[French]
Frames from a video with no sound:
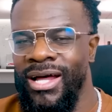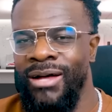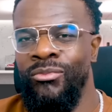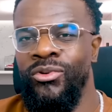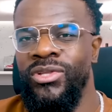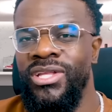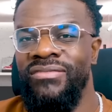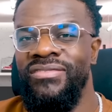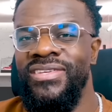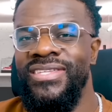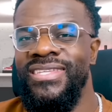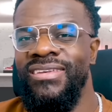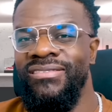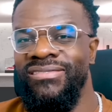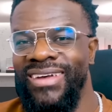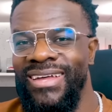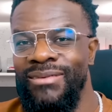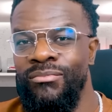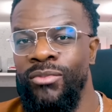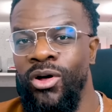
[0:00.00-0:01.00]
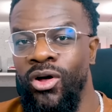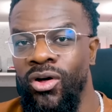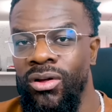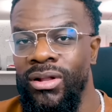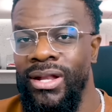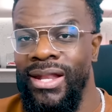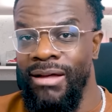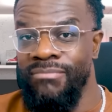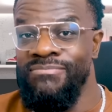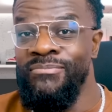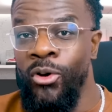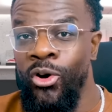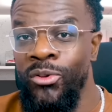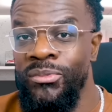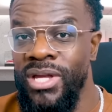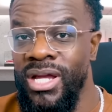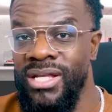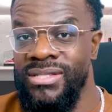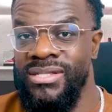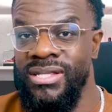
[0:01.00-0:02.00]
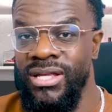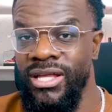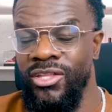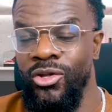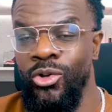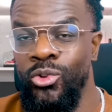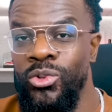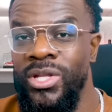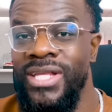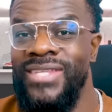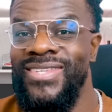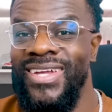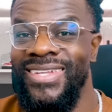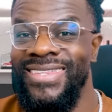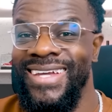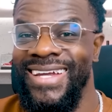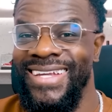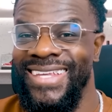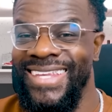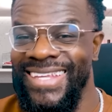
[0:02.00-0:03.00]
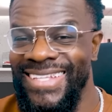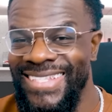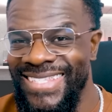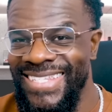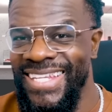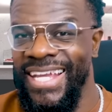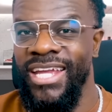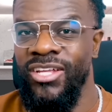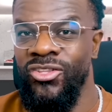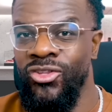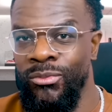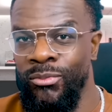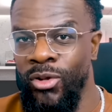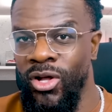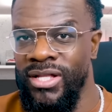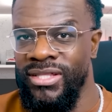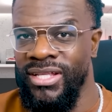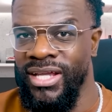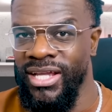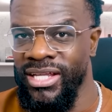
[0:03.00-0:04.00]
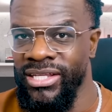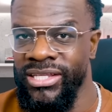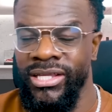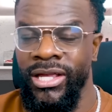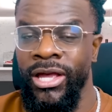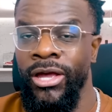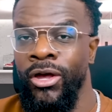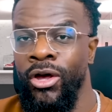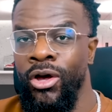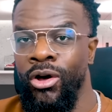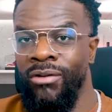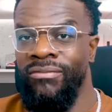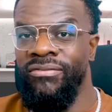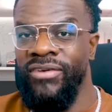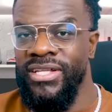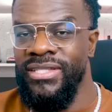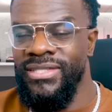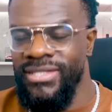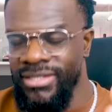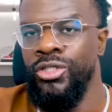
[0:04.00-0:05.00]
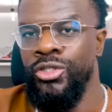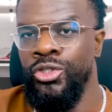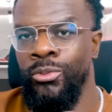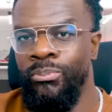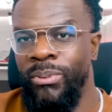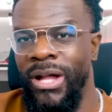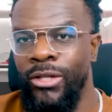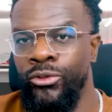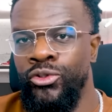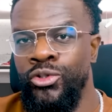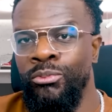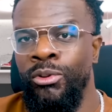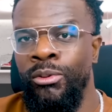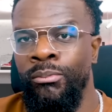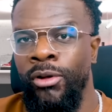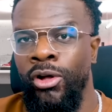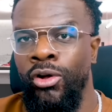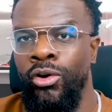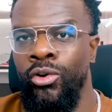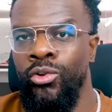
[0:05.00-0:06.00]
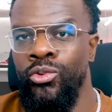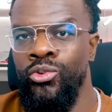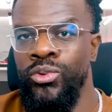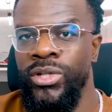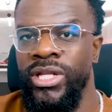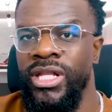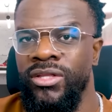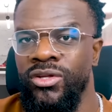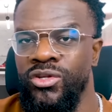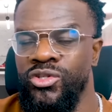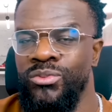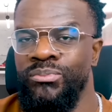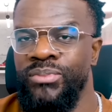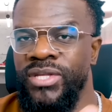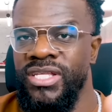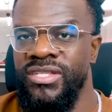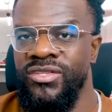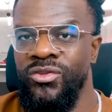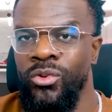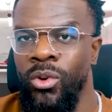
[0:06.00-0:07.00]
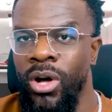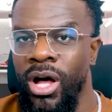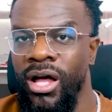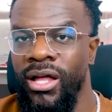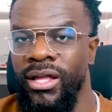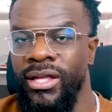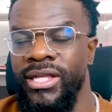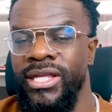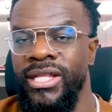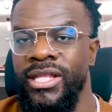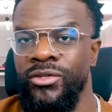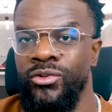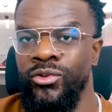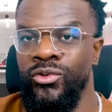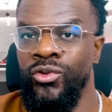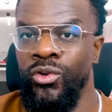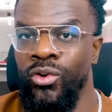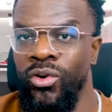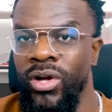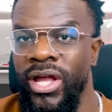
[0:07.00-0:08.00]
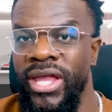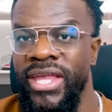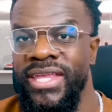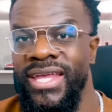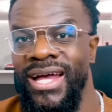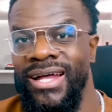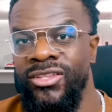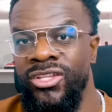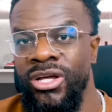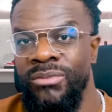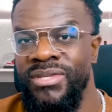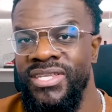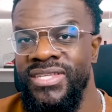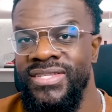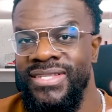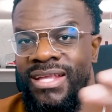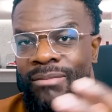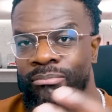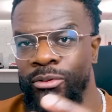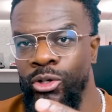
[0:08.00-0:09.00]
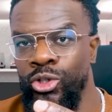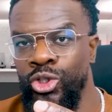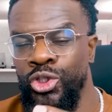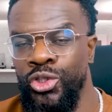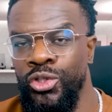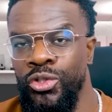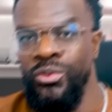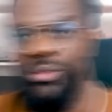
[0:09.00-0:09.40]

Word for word: à mon avis, c'est vraiment la première scène où il s'attaque directement à Drake. En fait, je parle du moment où il est dans une pièce noire, il est de dos et il y a un homme qui s'approche de